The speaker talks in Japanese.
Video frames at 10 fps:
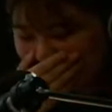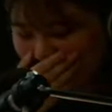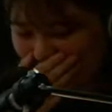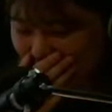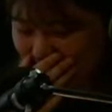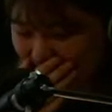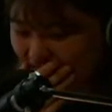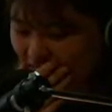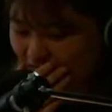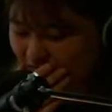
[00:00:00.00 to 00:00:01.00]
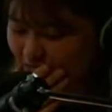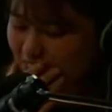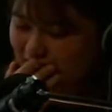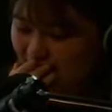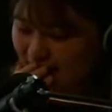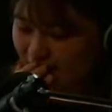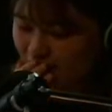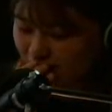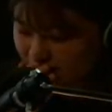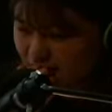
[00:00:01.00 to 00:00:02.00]
はちょっとね、ミスりましたね。
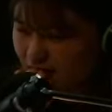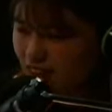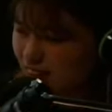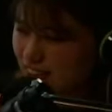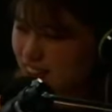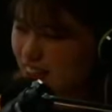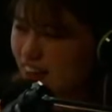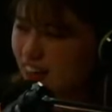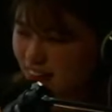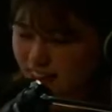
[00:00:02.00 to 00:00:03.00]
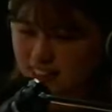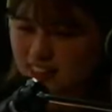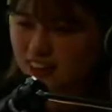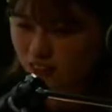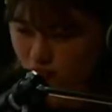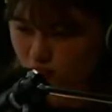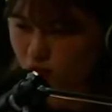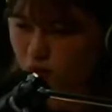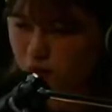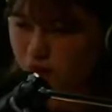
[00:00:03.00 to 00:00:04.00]
本当に私がただただ好きな曲を
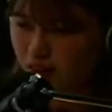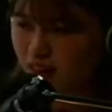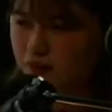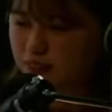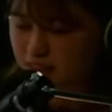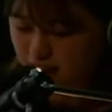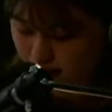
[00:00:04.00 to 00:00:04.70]
選ばせていただ